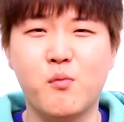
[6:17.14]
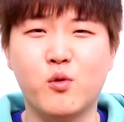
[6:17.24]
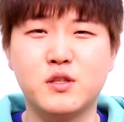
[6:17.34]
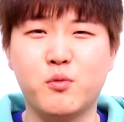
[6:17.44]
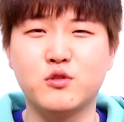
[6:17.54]

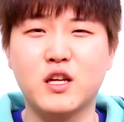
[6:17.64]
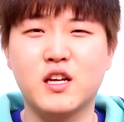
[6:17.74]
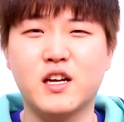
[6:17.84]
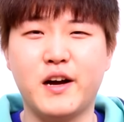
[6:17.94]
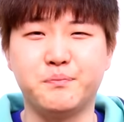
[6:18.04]
뭐지 뭔
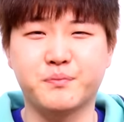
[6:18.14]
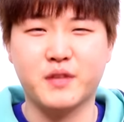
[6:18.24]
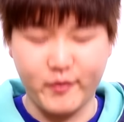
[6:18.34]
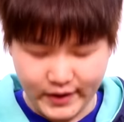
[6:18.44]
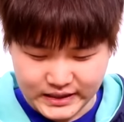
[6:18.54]
색일까?
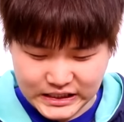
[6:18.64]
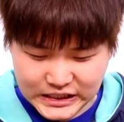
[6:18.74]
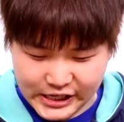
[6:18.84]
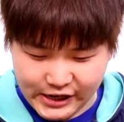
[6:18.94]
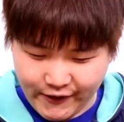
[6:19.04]

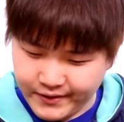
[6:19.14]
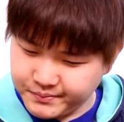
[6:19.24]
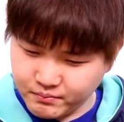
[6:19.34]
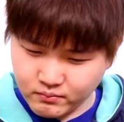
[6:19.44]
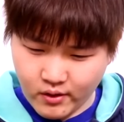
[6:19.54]

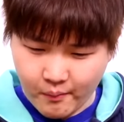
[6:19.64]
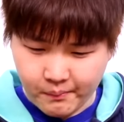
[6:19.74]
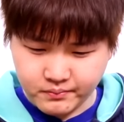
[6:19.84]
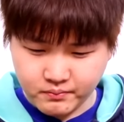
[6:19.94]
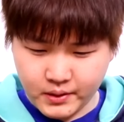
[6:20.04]
음,
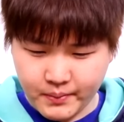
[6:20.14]
근데